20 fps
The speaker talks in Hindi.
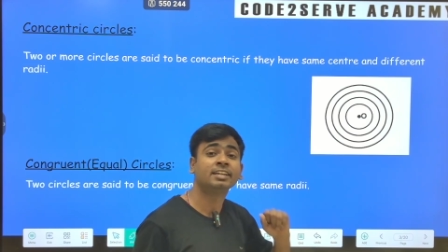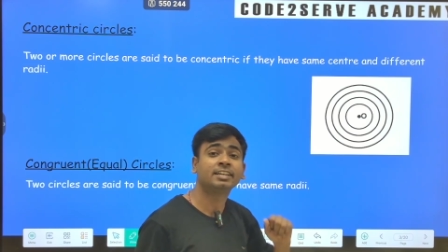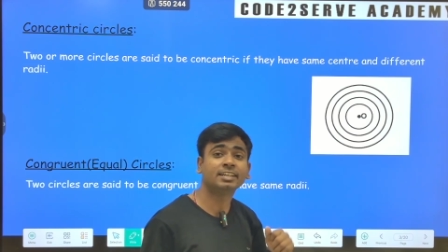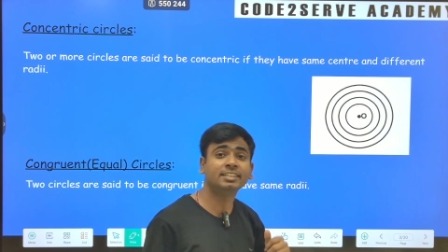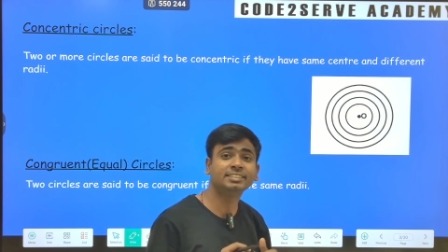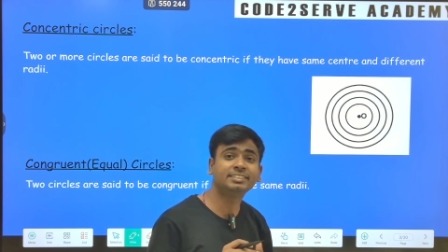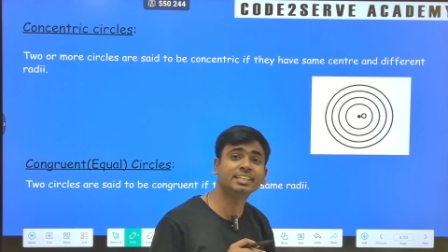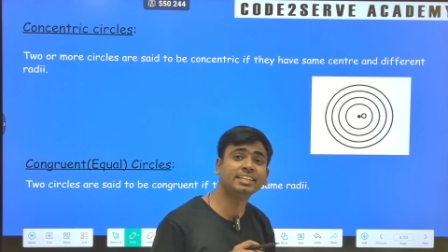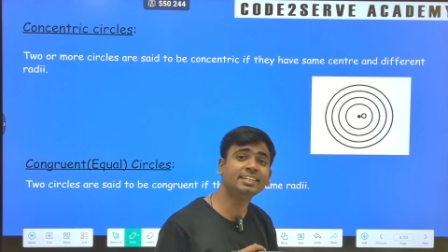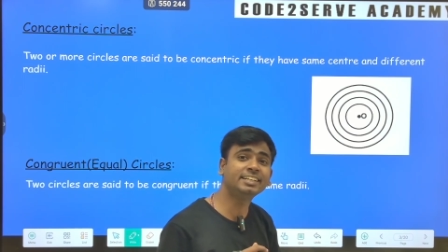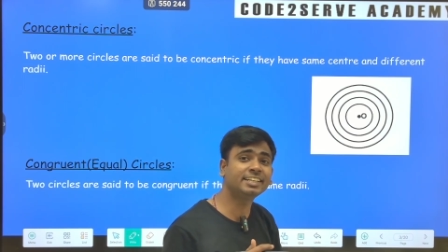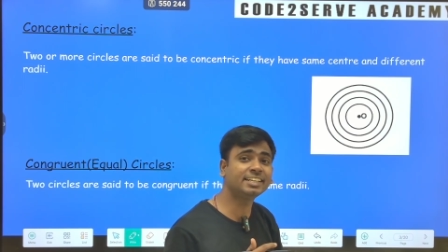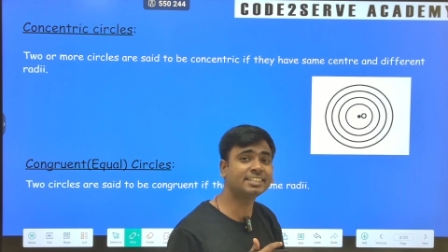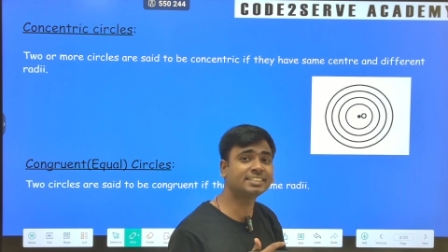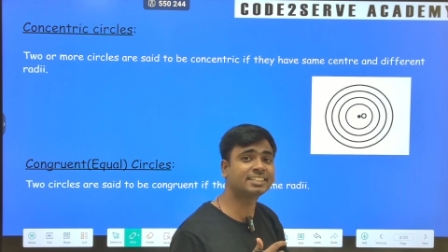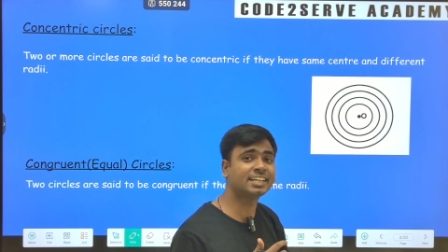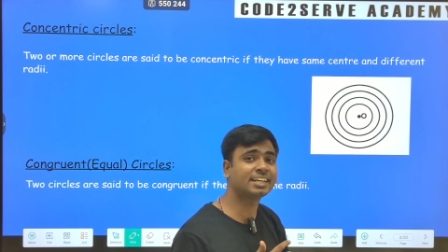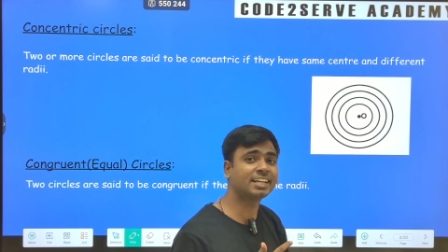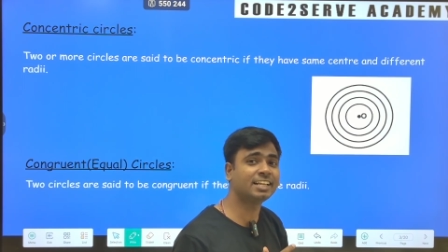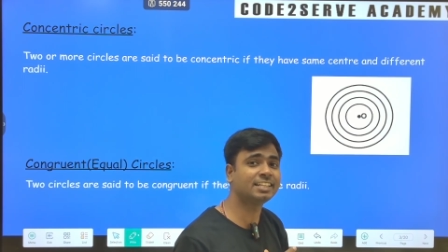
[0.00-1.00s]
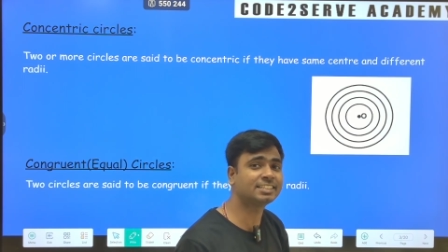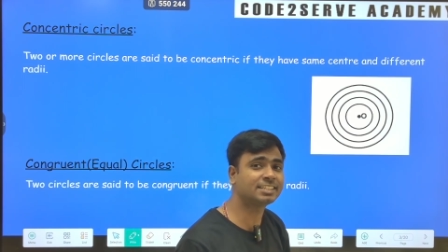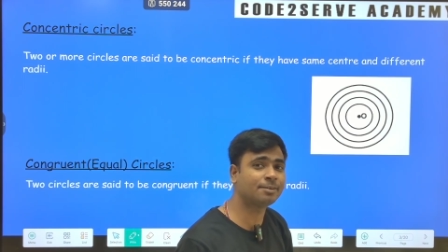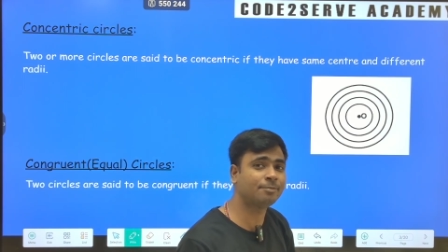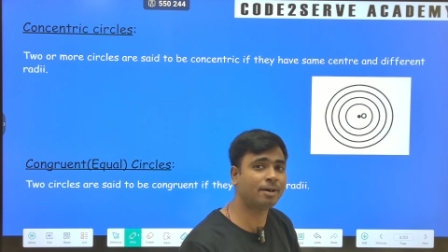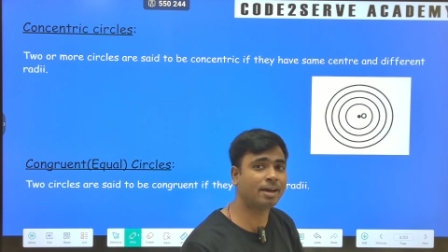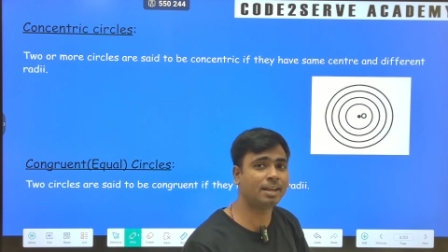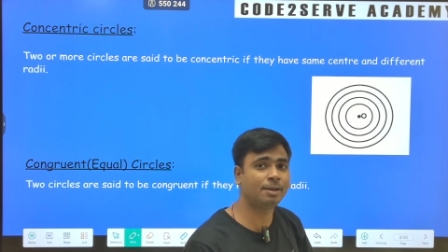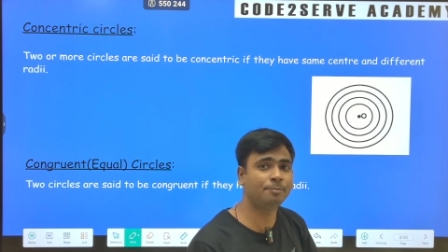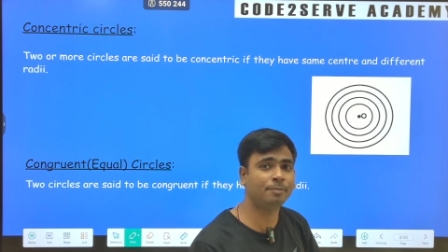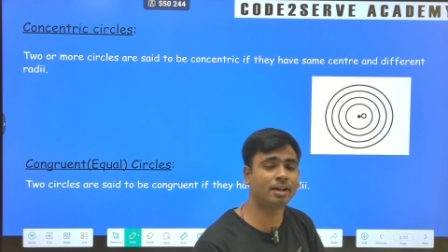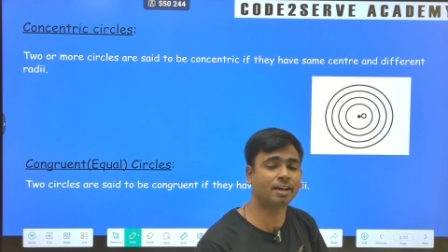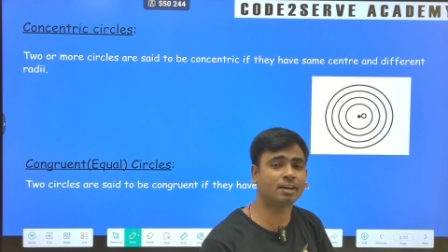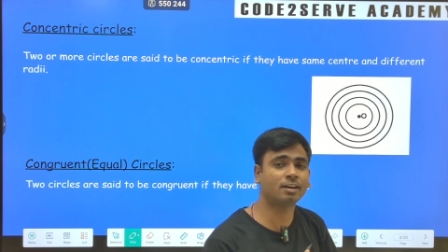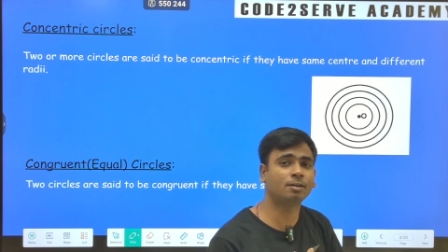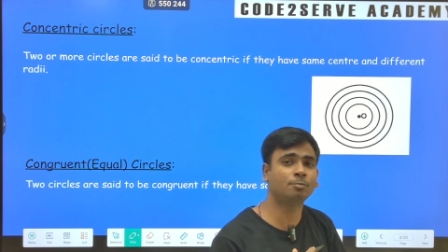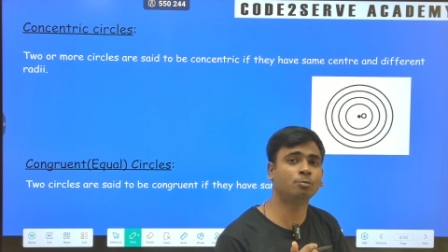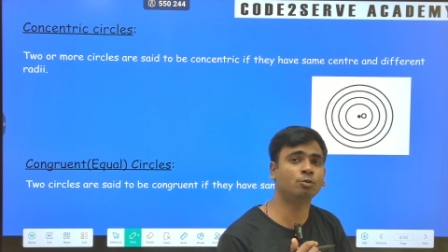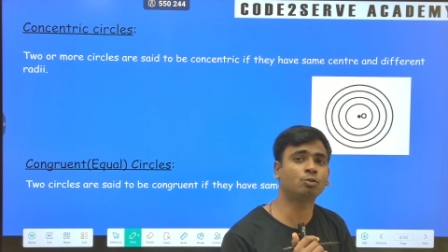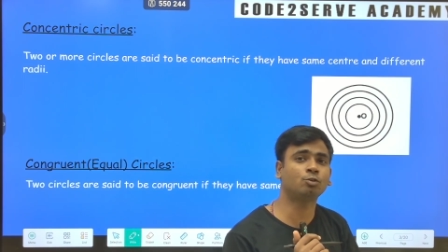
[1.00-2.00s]
कंसेंट्रिक सर्कल्स के बारे में
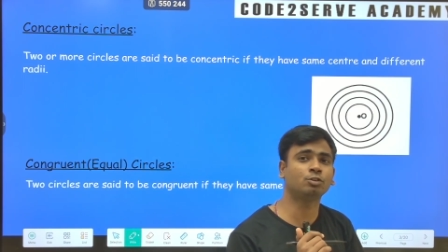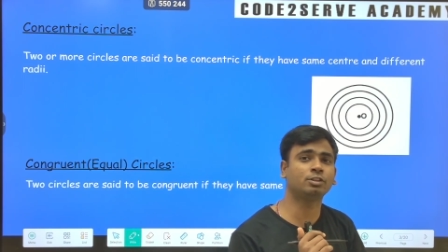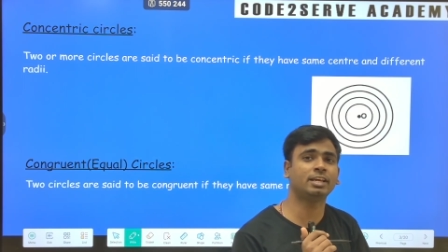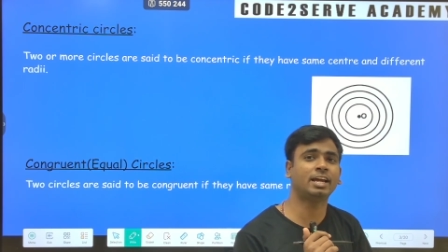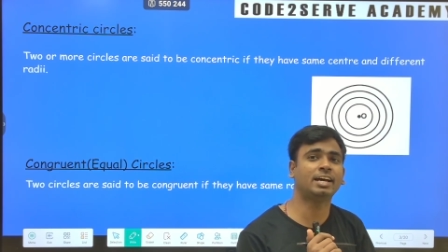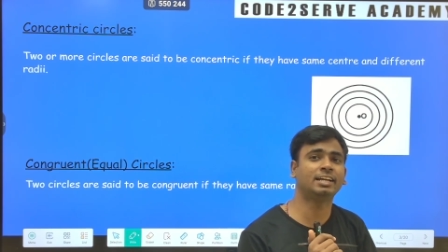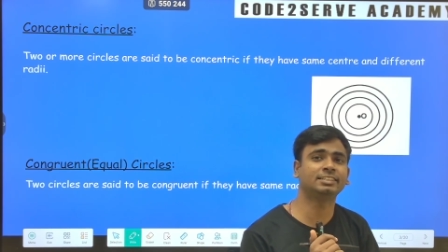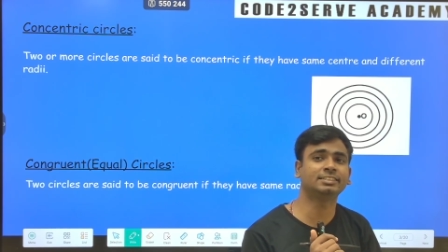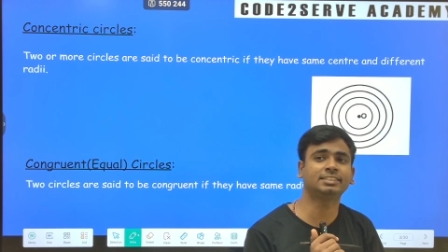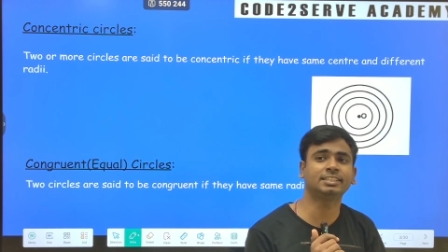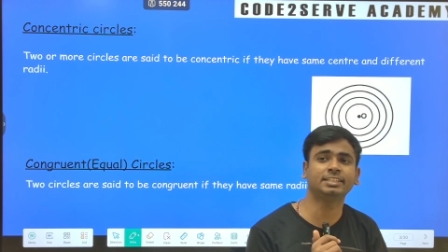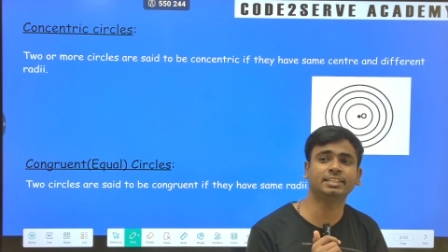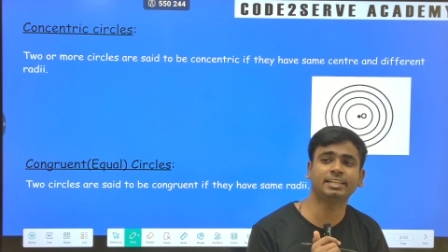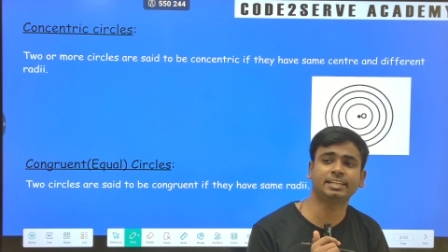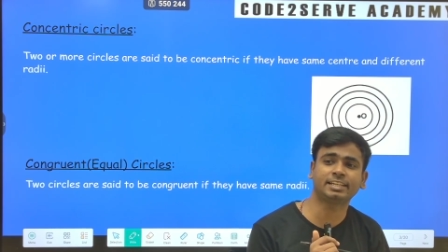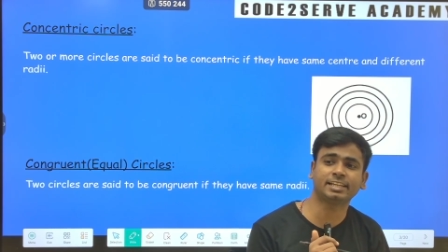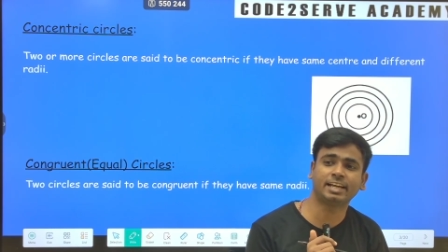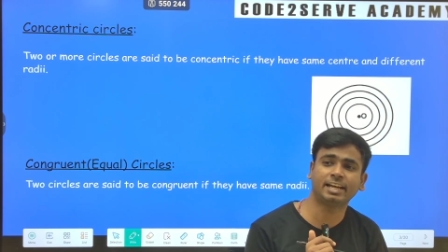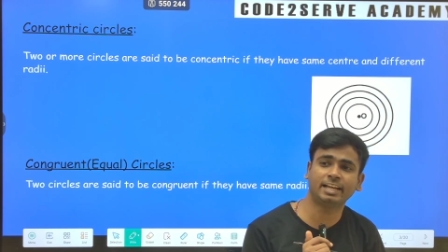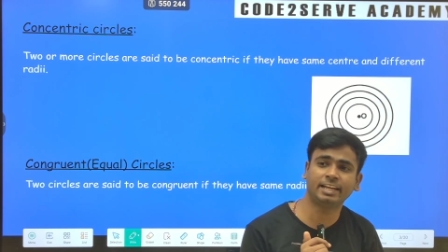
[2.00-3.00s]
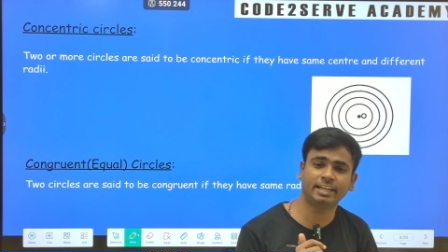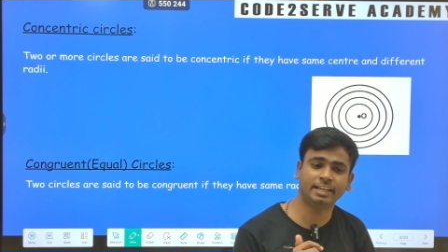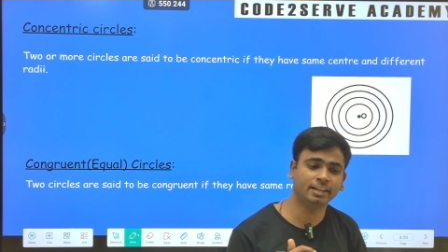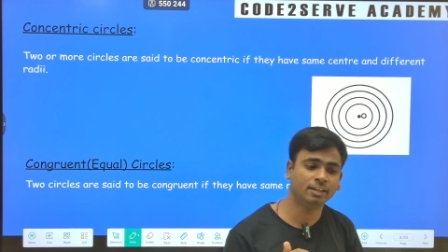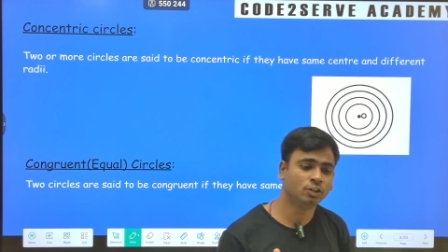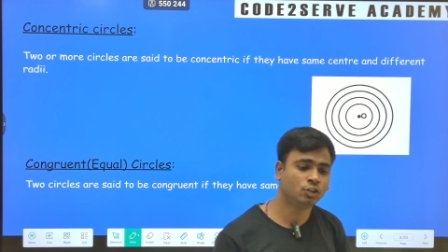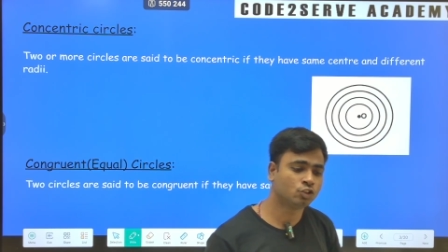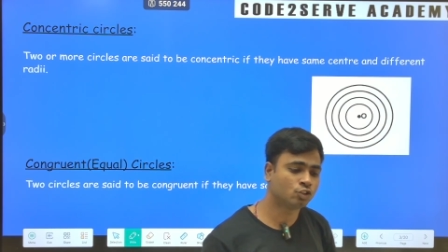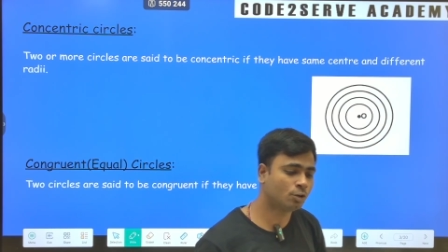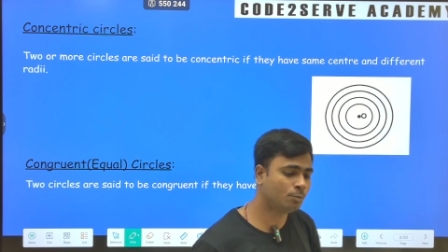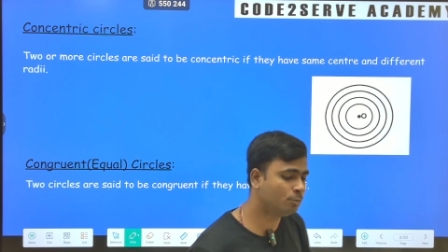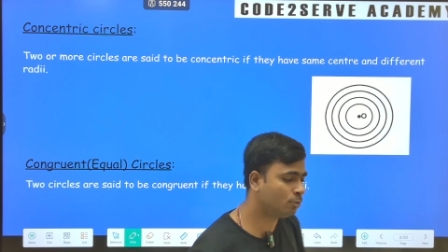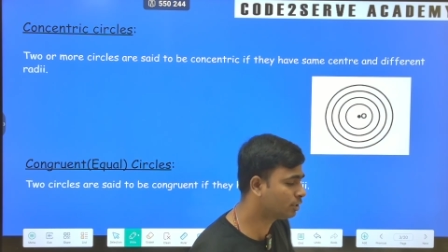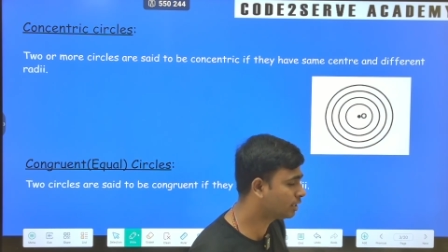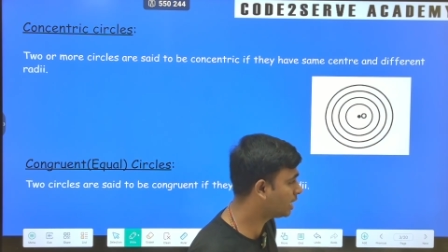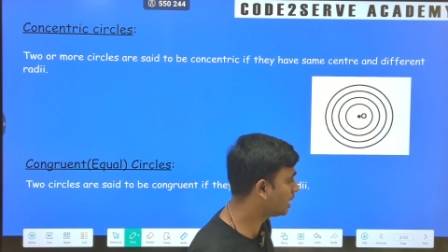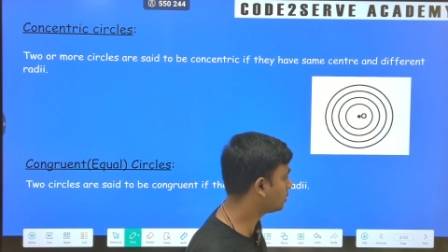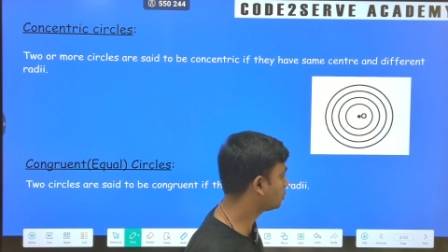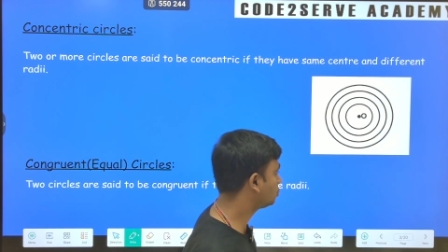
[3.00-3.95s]
अगर हम लोग को ध्यान से देखना है तो हम लोग क्या